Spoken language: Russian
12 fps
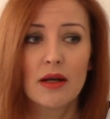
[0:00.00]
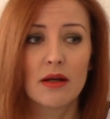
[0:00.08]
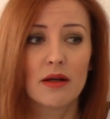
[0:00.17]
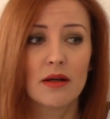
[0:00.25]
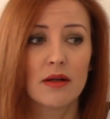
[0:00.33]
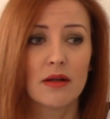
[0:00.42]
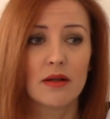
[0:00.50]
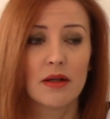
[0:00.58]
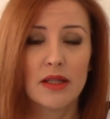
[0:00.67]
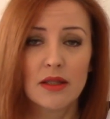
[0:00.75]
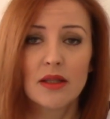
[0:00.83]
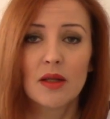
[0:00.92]
э,
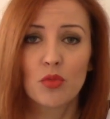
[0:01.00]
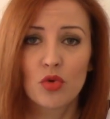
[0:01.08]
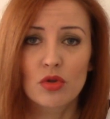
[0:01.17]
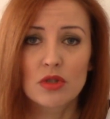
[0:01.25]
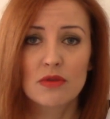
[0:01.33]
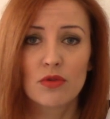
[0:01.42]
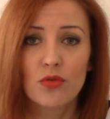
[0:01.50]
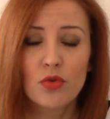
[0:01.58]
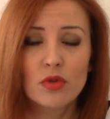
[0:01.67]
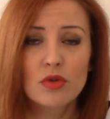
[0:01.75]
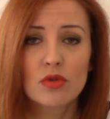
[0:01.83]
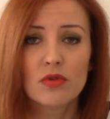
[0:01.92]
этот набор свою
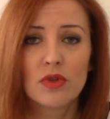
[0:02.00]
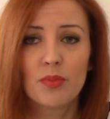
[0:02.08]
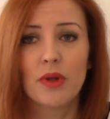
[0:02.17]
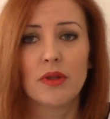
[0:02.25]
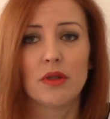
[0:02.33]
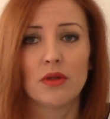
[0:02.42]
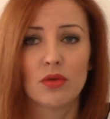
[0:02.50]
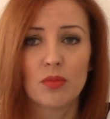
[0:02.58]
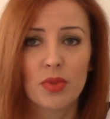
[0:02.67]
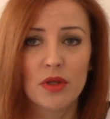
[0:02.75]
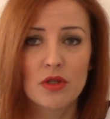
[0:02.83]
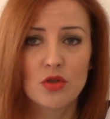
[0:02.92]
функцию выполнит. Он
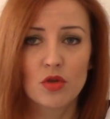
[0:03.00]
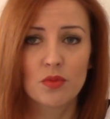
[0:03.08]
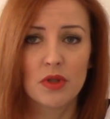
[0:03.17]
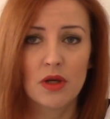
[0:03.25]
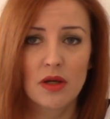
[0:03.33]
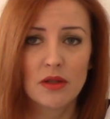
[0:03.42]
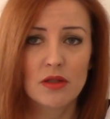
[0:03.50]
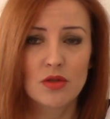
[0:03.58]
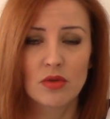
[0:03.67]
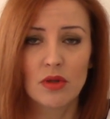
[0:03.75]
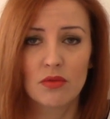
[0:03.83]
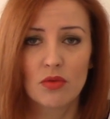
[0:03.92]
принесет мне радость,
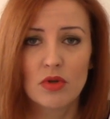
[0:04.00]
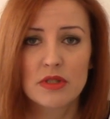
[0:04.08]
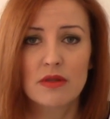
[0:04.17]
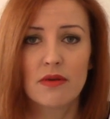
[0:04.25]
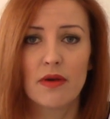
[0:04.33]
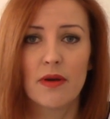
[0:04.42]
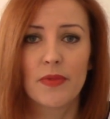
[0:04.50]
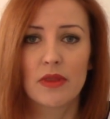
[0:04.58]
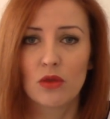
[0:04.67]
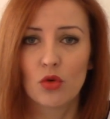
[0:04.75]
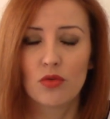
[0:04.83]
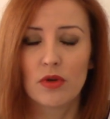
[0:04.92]
удовольствие,
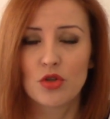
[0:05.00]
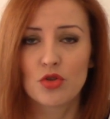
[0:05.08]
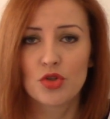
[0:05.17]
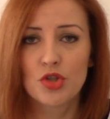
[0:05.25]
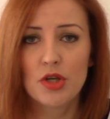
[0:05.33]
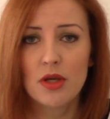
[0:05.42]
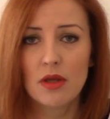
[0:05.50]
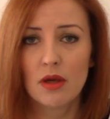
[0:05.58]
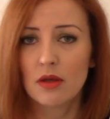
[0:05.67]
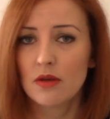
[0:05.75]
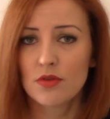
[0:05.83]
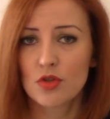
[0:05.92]
новые
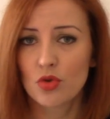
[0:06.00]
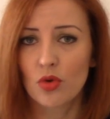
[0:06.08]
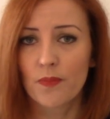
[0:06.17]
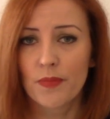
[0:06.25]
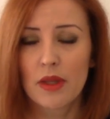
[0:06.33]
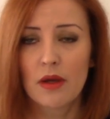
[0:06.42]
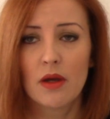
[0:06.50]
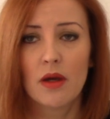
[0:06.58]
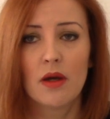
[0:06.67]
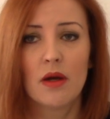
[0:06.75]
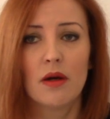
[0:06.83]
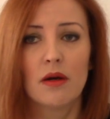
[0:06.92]
ощущения и все.
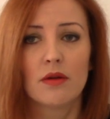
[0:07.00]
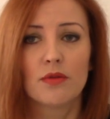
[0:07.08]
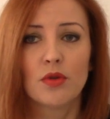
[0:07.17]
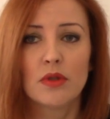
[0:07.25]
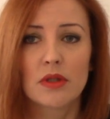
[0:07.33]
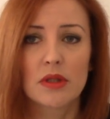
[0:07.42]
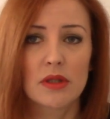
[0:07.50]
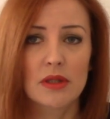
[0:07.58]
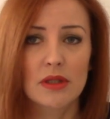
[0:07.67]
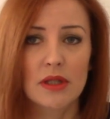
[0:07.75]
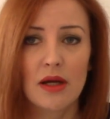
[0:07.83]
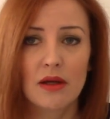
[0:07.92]
Вот
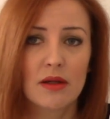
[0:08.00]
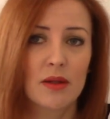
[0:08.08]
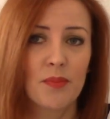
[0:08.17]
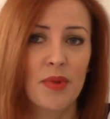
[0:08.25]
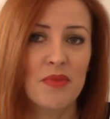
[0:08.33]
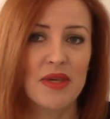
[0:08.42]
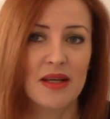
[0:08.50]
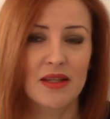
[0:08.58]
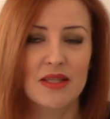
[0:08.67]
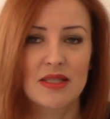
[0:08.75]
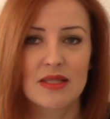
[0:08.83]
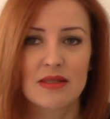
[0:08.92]
так
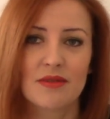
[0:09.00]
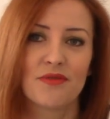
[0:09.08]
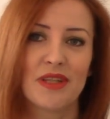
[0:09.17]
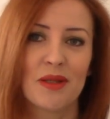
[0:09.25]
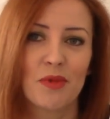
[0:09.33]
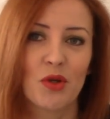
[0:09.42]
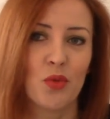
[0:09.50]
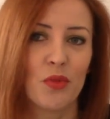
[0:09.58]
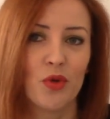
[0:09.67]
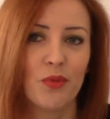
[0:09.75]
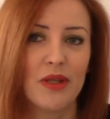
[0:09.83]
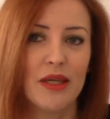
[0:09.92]
поменялось в этом году
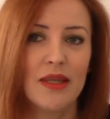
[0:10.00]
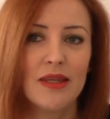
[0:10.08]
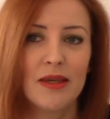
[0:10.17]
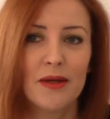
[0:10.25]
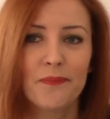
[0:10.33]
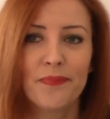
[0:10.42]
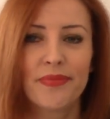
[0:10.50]
мое мнение,